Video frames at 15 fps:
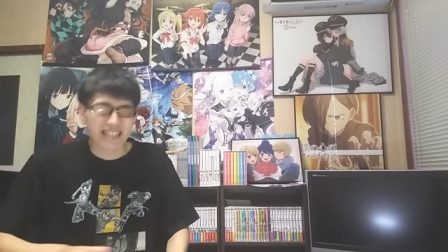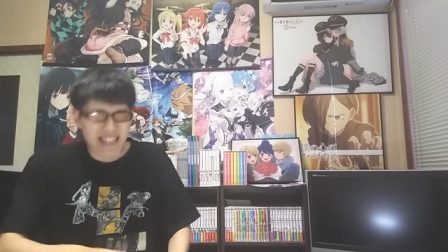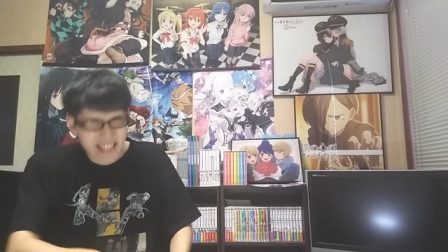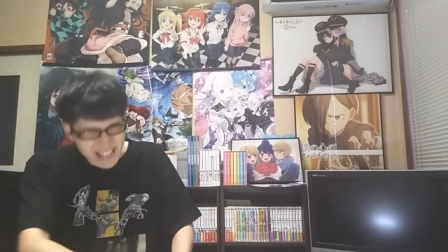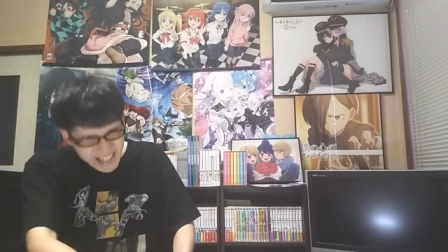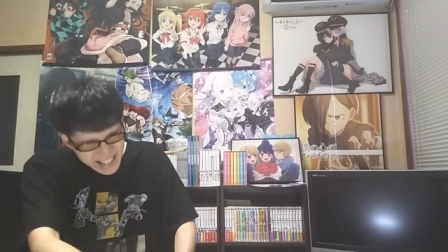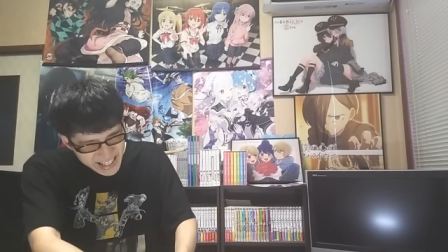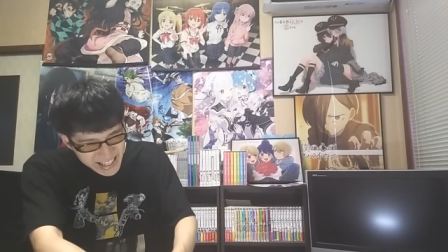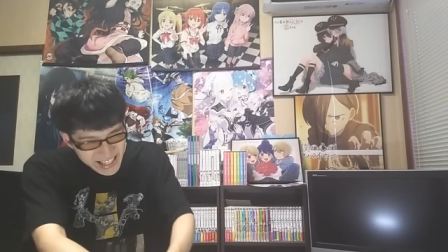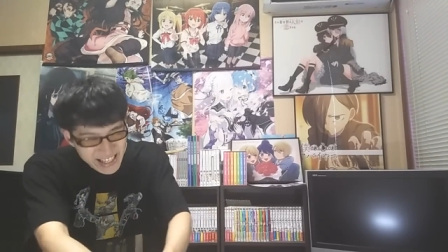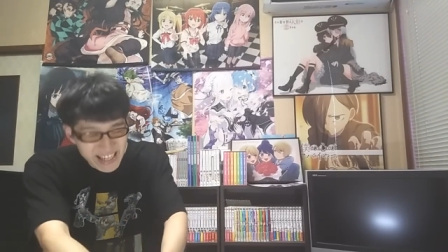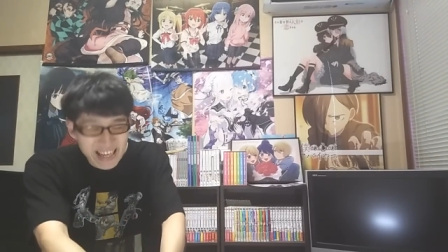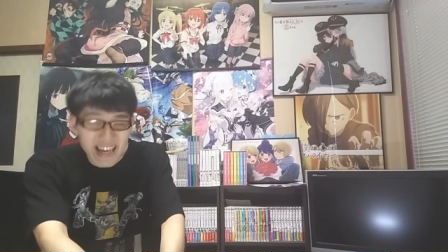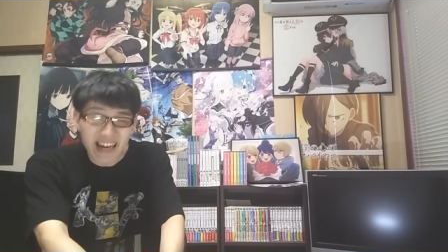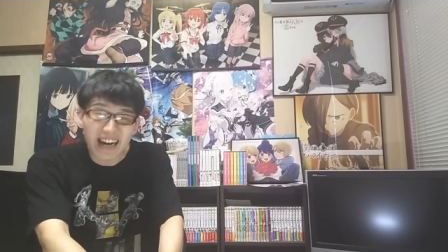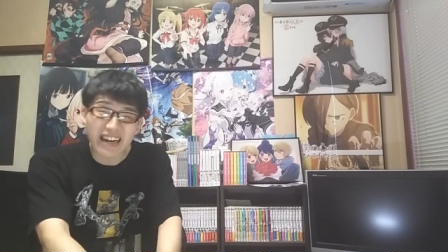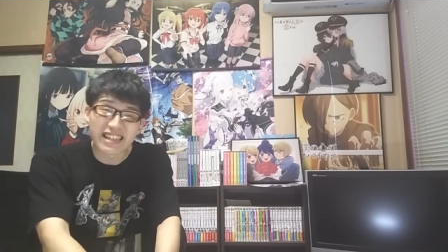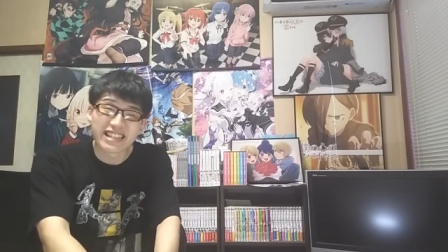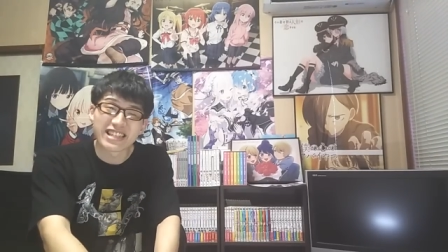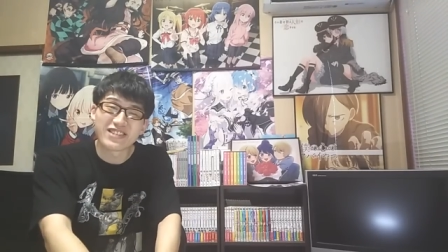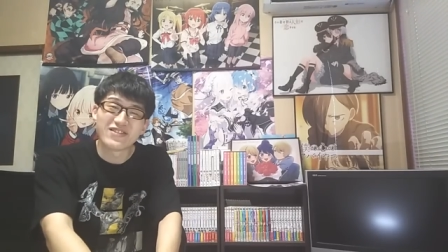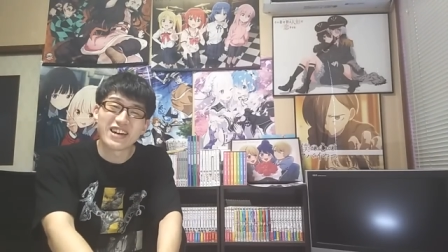ついに
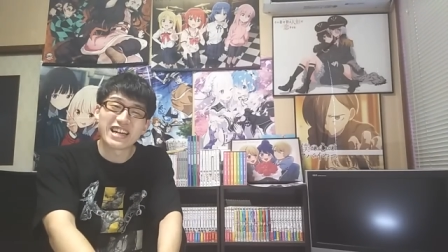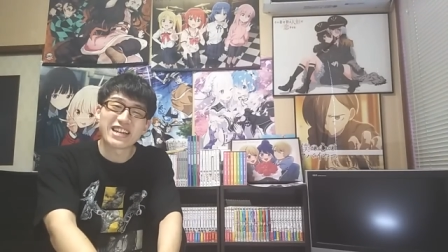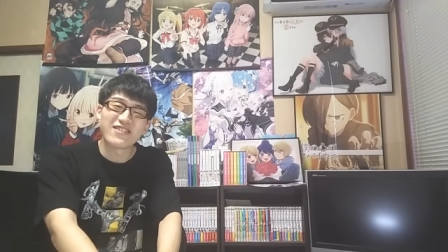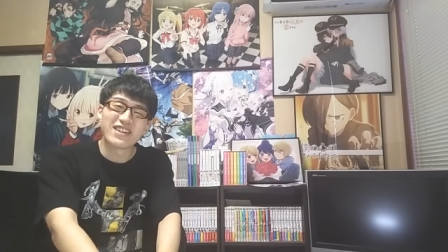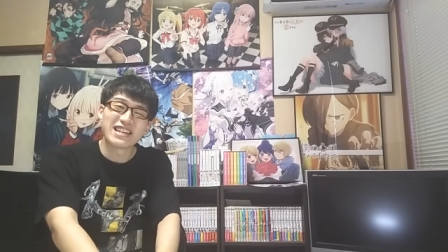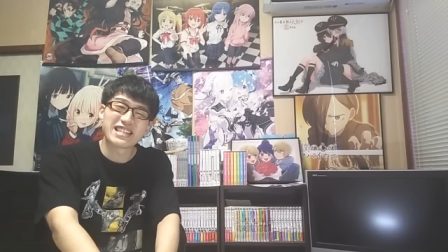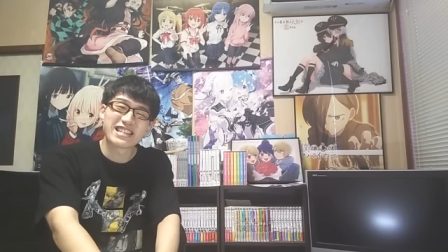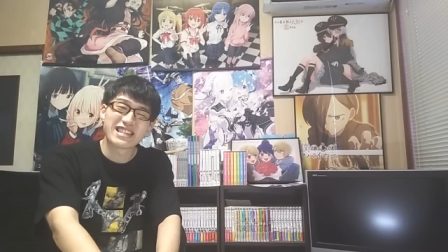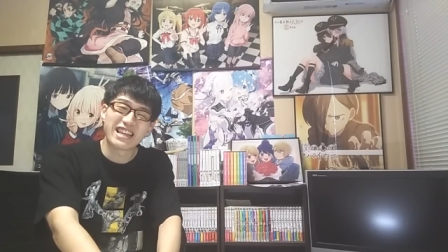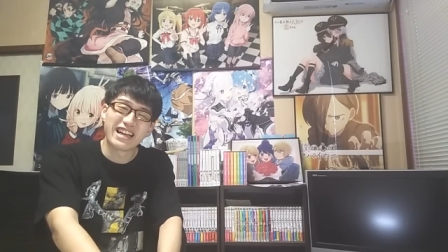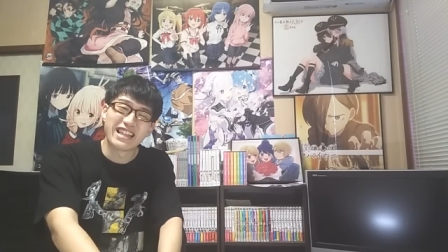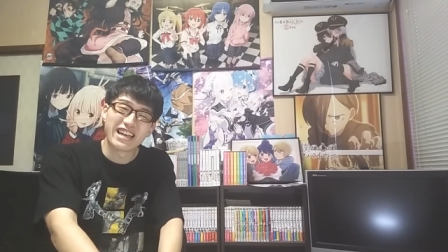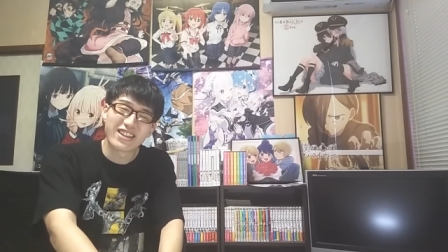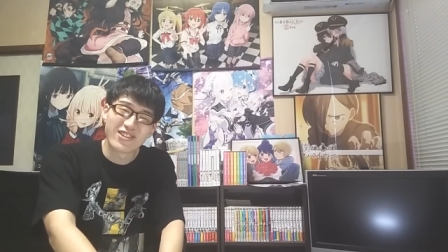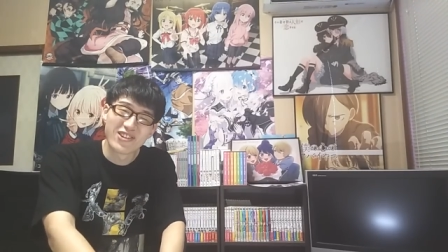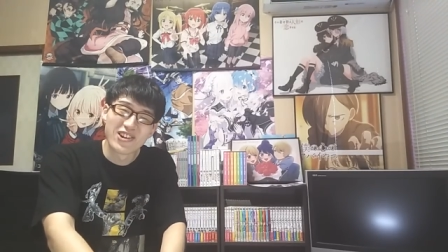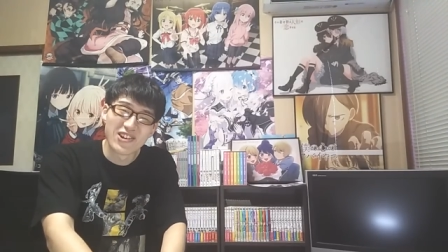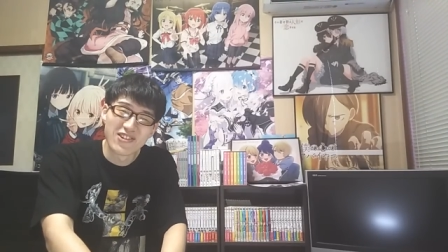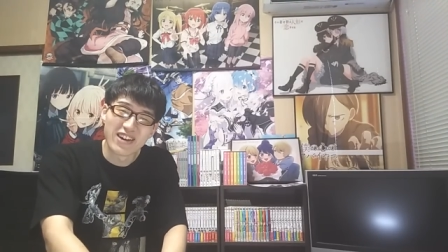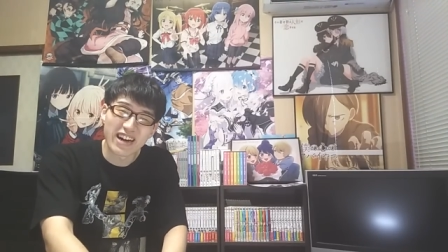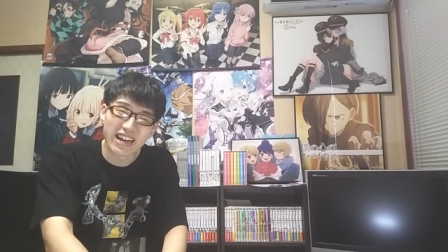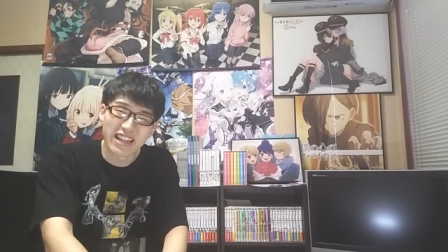始まりましたねとい
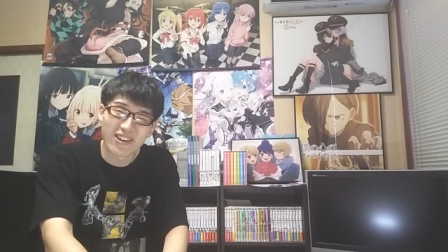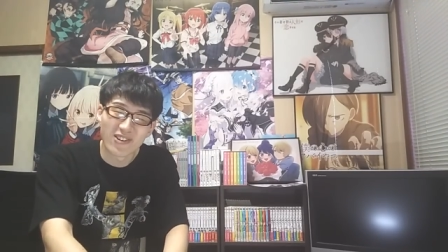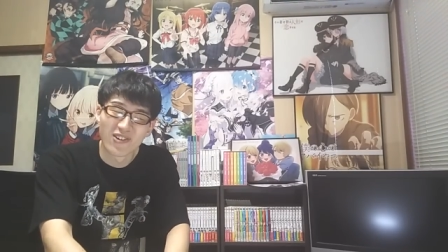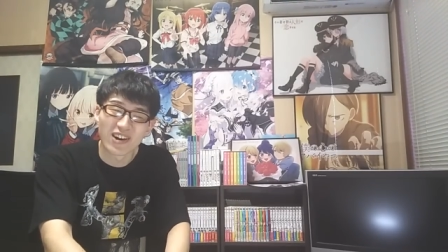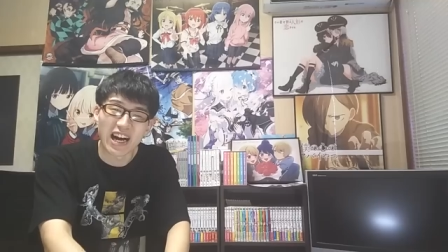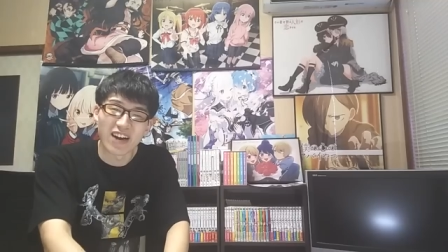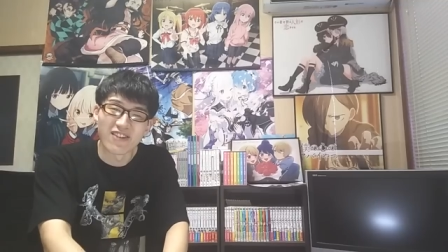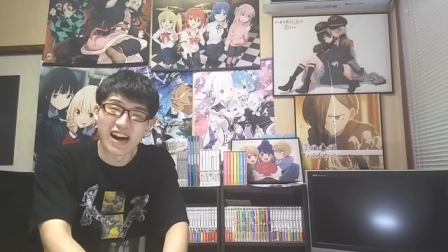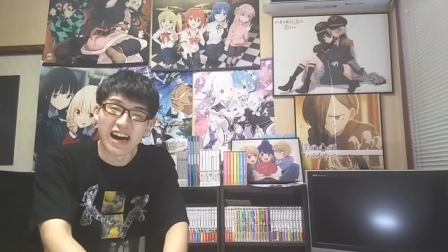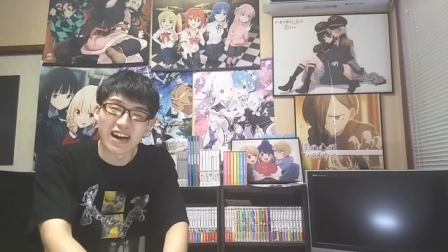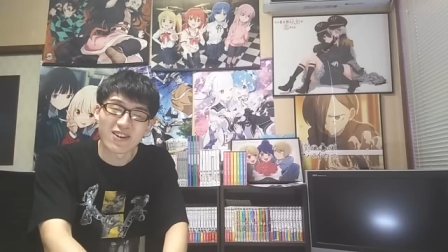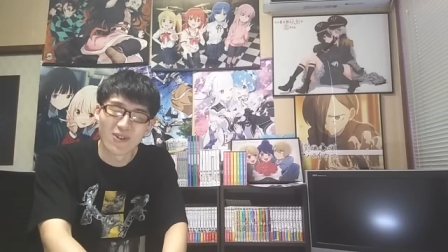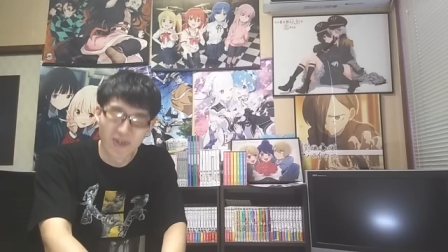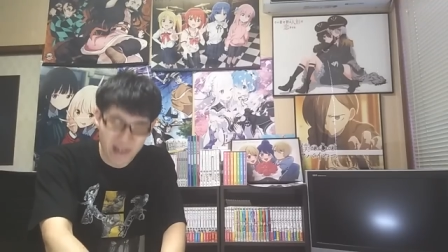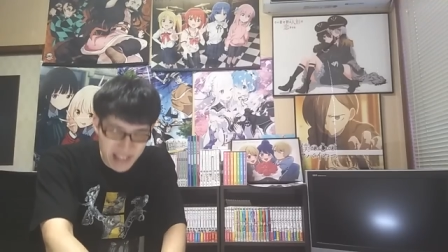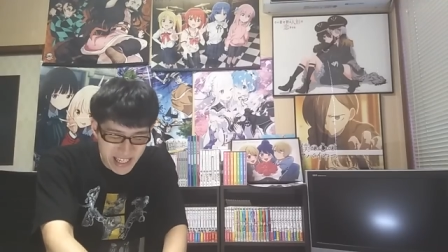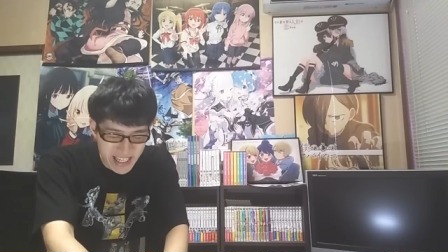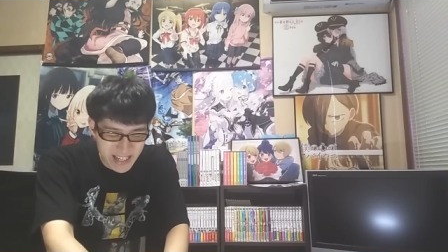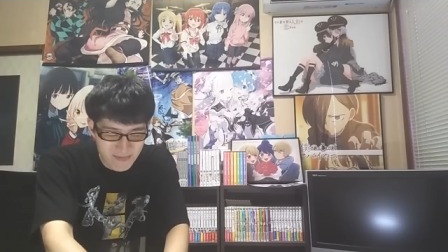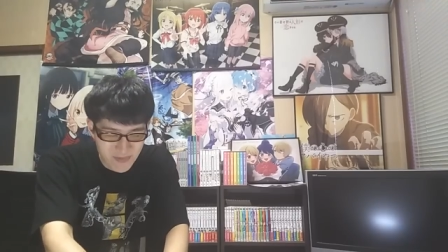うわけで今回は今季